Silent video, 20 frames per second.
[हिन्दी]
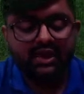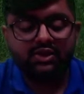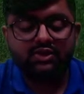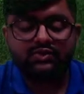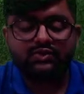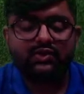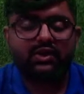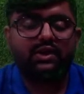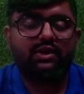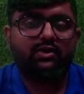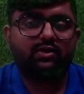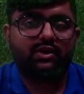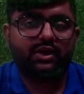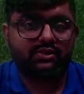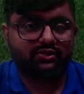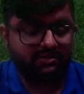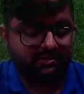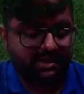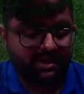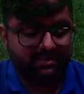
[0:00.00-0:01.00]
सो so, ये हो गया
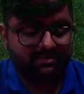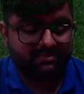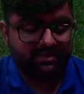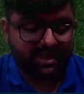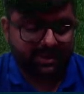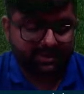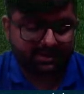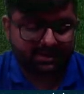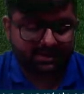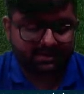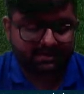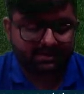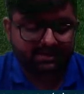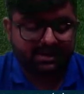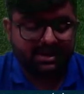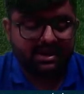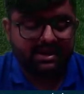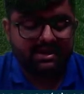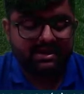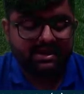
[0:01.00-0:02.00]
तुम्हारा मार्केट
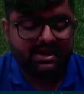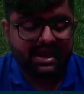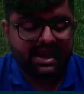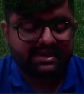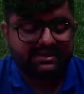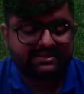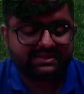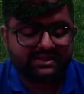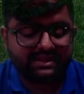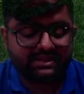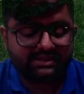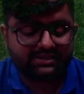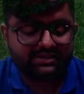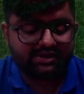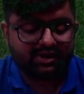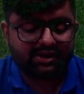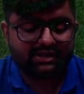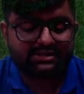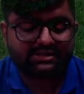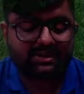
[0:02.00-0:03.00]
नेक्स्ट इज
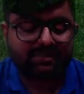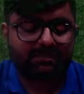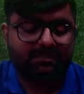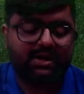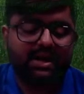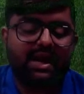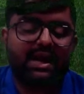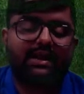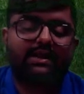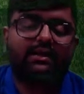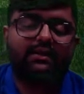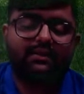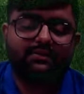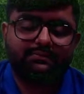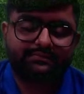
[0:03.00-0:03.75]
योर सप्लायर